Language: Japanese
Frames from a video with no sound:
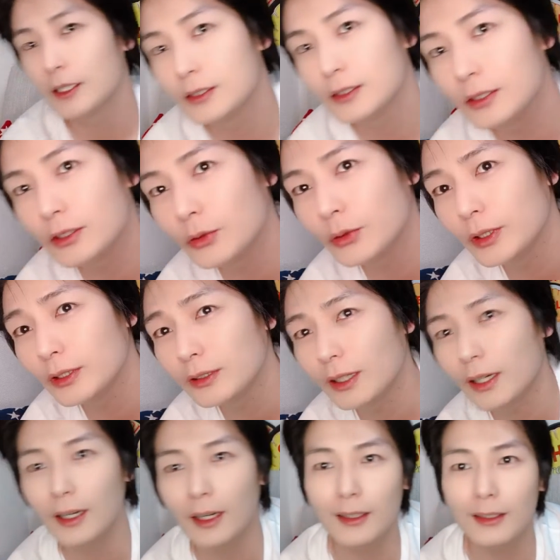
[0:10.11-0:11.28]
ちょっと
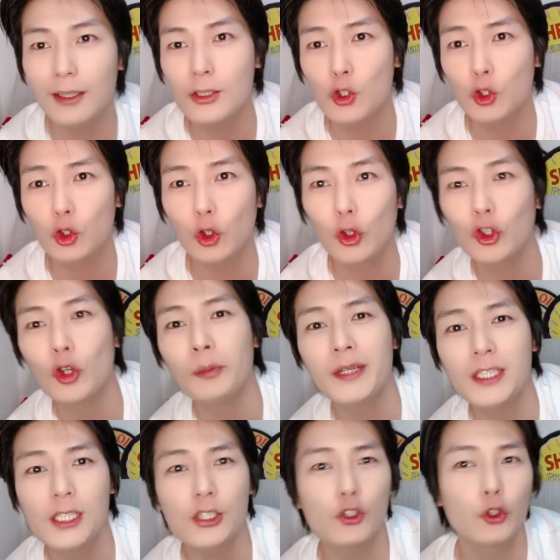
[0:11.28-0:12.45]
フィルター変えてちょっと乙女
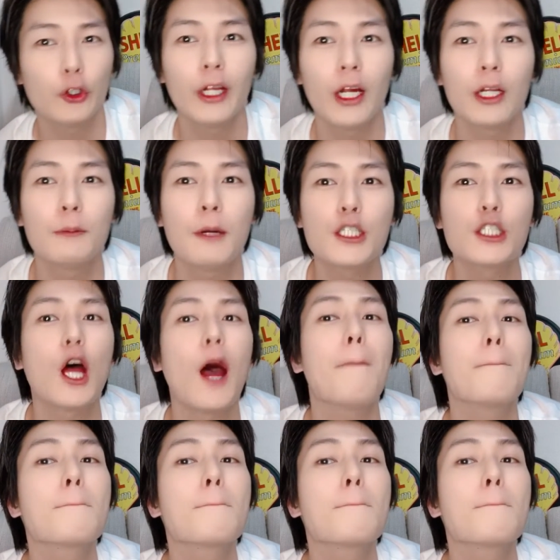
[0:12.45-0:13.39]
チックになりました。